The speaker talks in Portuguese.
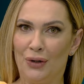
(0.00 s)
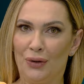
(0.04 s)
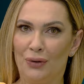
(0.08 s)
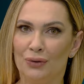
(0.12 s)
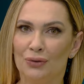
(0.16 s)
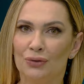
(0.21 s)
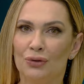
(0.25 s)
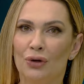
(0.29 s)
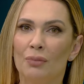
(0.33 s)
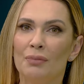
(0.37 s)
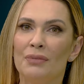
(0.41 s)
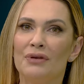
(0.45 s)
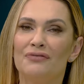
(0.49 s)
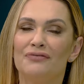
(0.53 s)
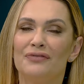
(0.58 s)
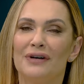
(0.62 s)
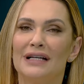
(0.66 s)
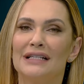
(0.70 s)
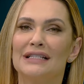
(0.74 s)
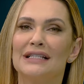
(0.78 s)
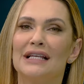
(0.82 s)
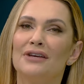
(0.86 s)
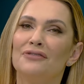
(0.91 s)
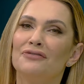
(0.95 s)
O nome
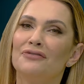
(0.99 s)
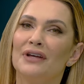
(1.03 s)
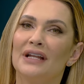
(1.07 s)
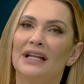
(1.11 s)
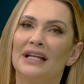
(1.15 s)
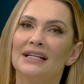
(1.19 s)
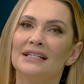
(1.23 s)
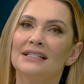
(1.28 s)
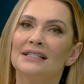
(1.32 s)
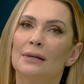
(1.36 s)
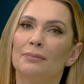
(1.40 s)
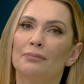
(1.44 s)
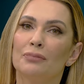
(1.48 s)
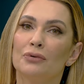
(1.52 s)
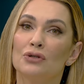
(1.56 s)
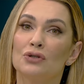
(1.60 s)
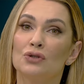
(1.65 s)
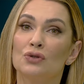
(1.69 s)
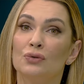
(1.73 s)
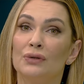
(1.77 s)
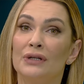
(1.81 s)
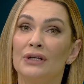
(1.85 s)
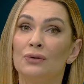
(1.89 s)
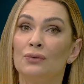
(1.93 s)
faz referência à
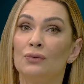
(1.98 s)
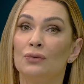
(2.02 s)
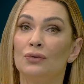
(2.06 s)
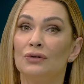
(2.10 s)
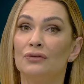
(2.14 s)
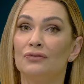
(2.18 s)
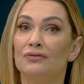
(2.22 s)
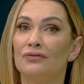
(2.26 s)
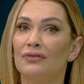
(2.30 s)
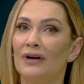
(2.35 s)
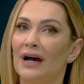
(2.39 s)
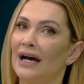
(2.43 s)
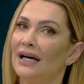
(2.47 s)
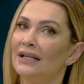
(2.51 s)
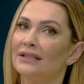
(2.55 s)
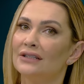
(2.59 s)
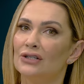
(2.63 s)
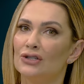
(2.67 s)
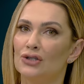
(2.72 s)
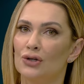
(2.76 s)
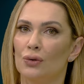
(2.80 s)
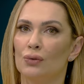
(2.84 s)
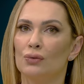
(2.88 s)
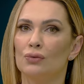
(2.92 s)
postura
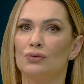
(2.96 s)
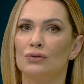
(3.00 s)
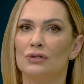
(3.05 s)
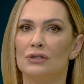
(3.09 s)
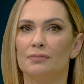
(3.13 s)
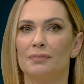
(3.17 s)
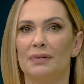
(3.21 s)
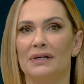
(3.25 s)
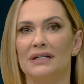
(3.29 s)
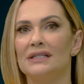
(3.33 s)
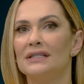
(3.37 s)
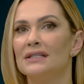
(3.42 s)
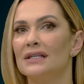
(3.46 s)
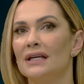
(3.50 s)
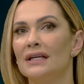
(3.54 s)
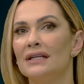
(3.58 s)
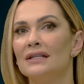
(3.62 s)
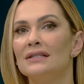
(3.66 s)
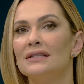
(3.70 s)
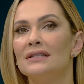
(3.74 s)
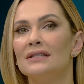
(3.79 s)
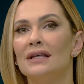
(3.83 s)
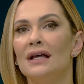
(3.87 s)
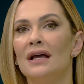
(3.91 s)
encurvada de alguns
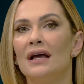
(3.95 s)
pacientes,